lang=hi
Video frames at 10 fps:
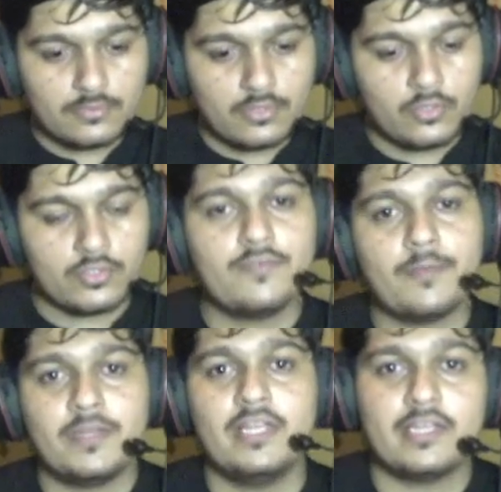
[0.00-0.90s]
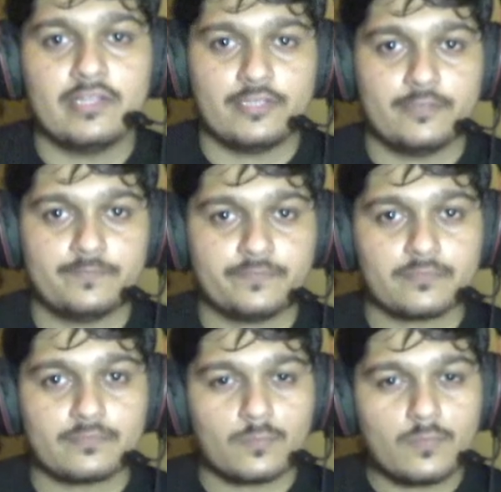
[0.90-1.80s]
लोग सिर्फ अपने लिए खेलते हैं
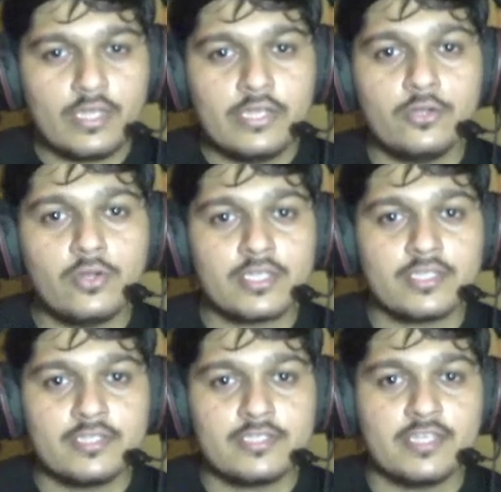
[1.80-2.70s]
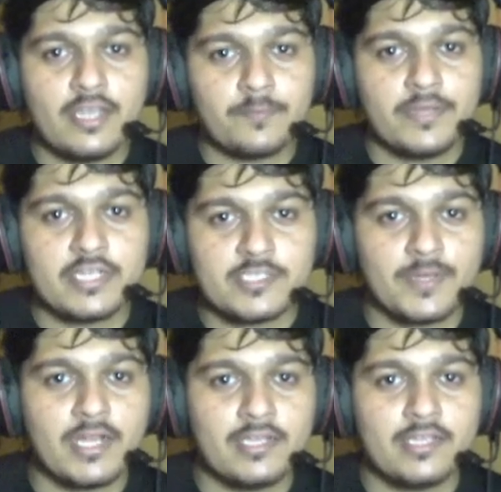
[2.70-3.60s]
इनको लगता है जैसे ये अपने रन
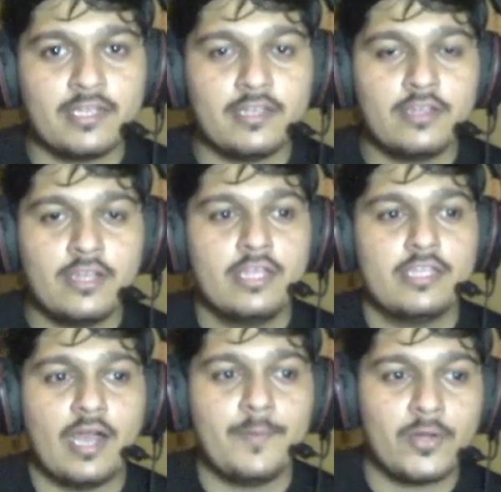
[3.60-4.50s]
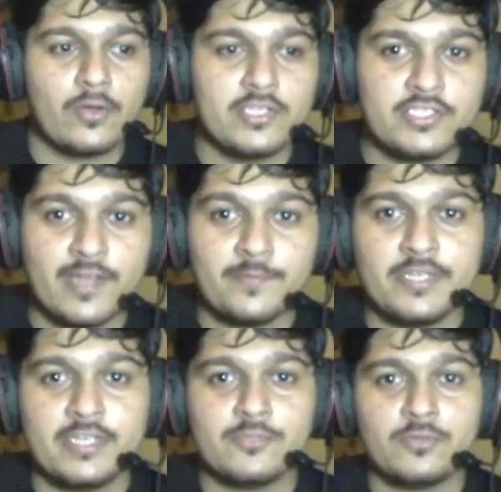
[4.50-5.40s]
बना लेंगे यहाँ पर ऑरेंज कैप की
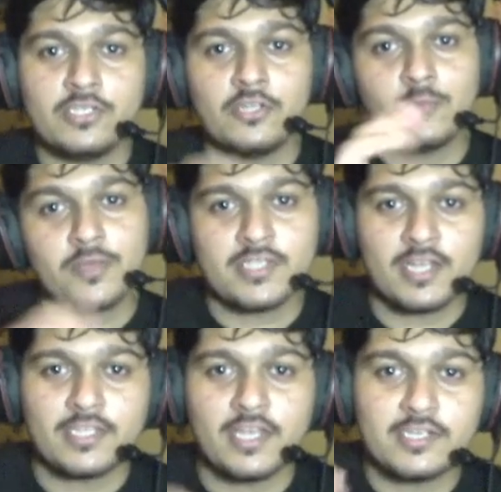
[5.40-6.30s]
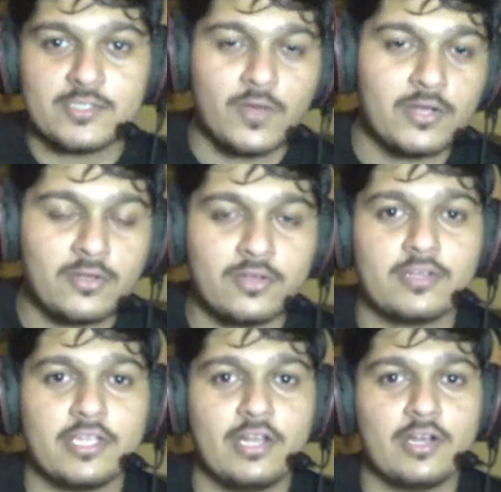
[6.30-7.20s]
रेस होती ना तो मज़ा आता है रिजवान और
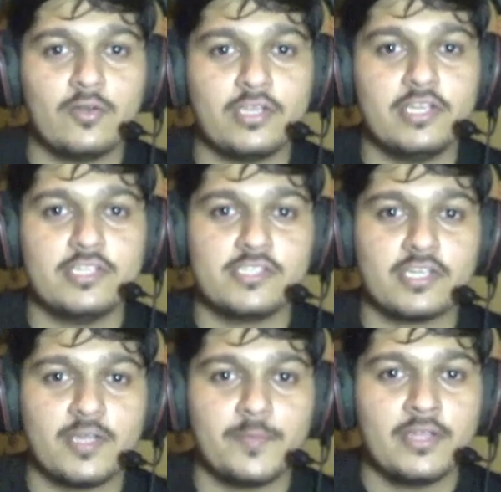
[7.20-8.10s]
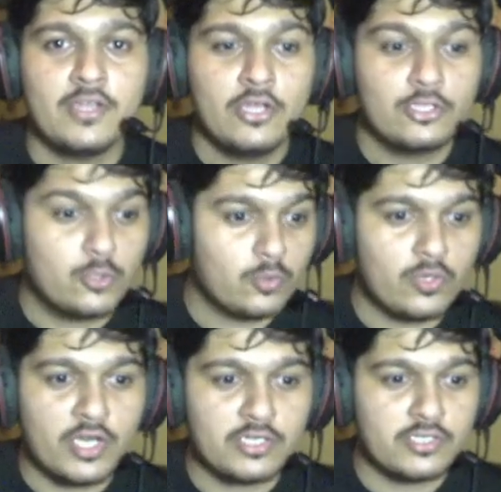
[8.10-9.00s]
के राहुल की इनिंग्स देखने में दोनों
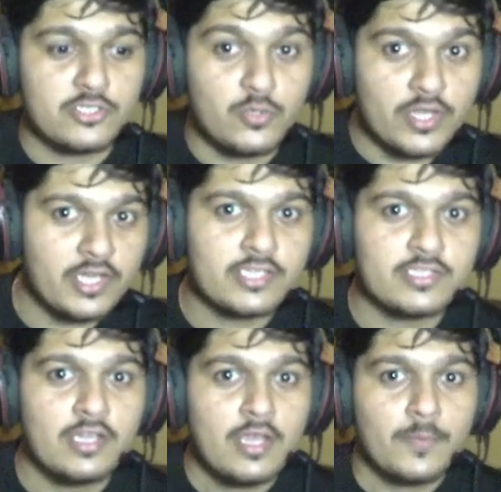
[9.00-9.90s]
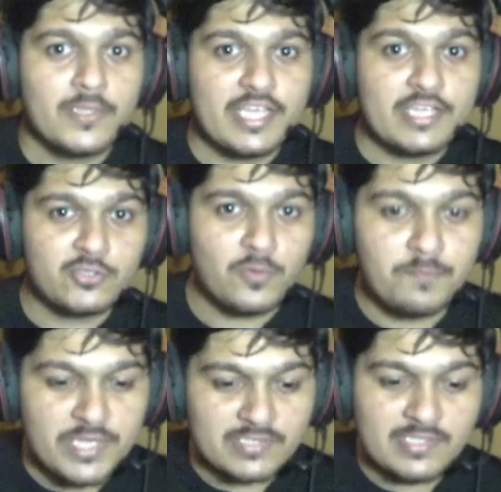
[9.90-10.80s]
जुड़े रहते मतलब
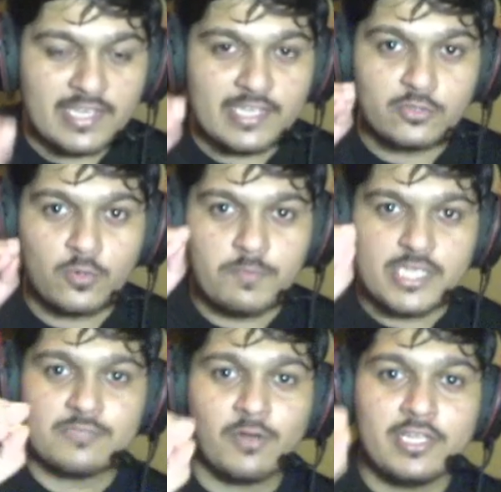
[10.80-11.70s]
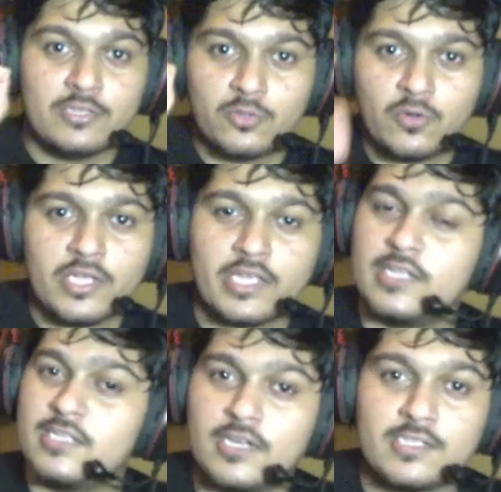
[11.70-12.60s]
120 के 120 बॉल ये दोनों ने खेल
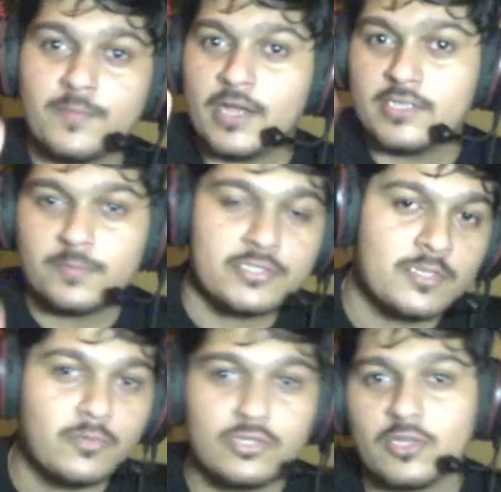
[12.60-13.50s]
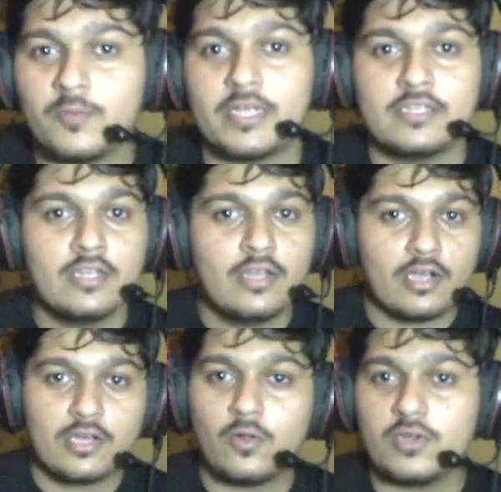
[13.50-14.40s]
जाना था मैं 100 परसेंट बोलता हूँ भाई
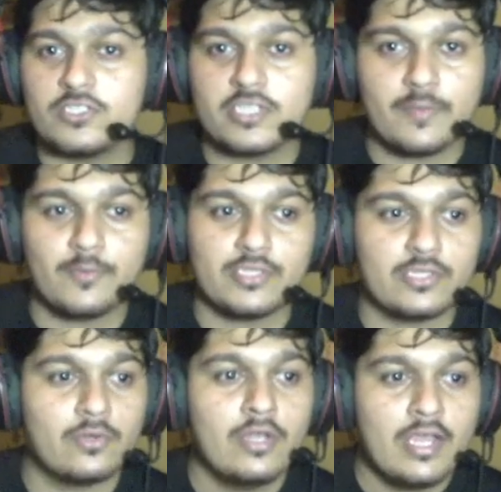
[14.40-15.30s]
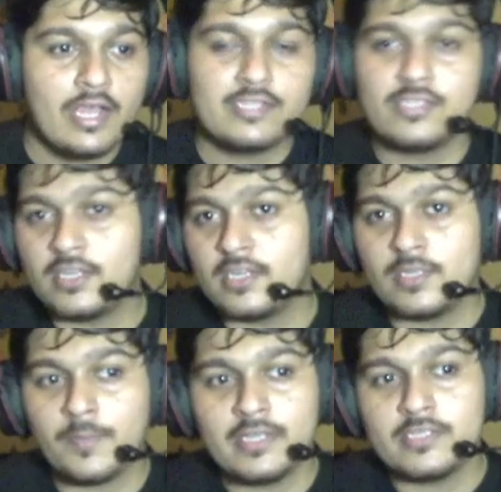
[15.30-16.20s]
अगर ऑरेंज कैप होता तो ऐसा लग रहा था
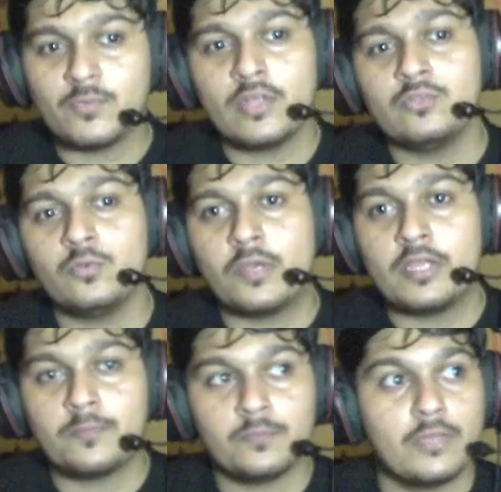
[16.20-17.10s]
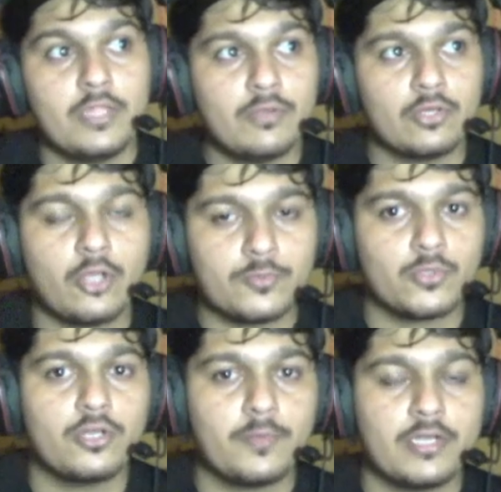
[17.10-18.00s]
भाई रिजवान तो भाई अपने मेरे को टॉप
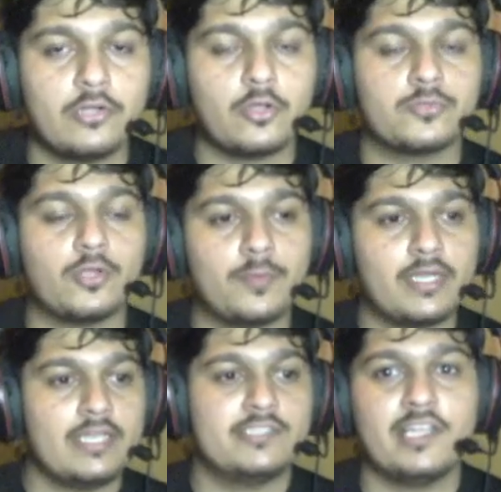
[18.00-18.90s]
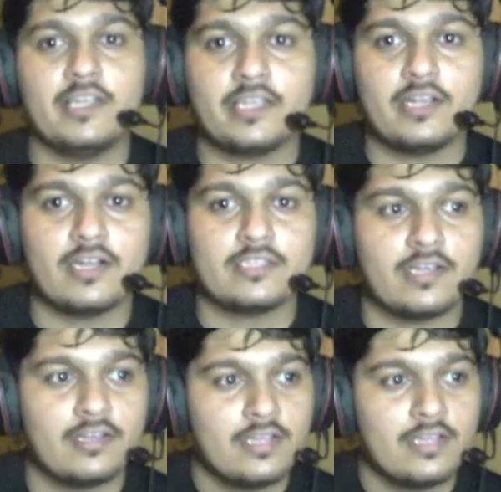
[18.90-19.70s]
स्कोर बनना टॉप स्कोर बनना इसके लिए खेल रहा था